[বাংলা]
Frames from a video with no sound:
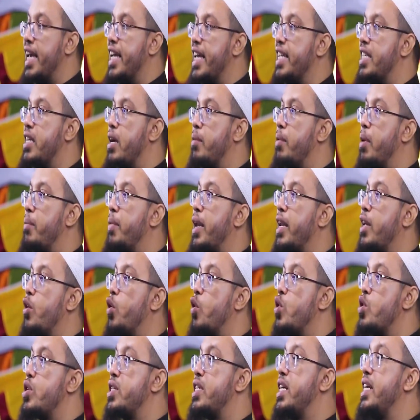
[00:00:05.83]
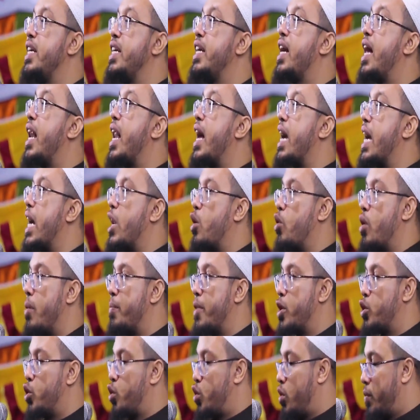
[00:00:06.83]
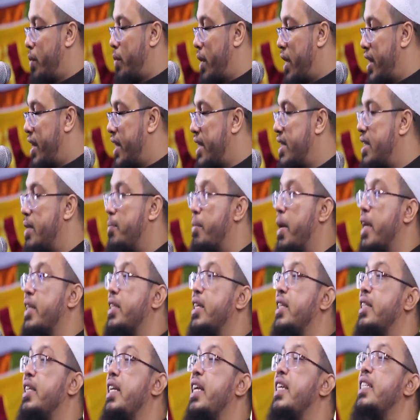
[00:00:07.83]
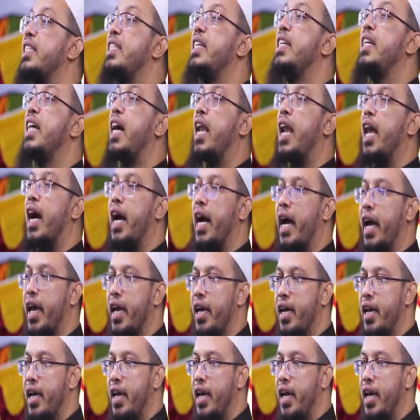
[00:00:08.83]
হিজামা মানে হলো সিঙ্গা লাগানো আমরা ছোটবেলায় দেখছি মা চাচিরা সিঙ্গা লাগা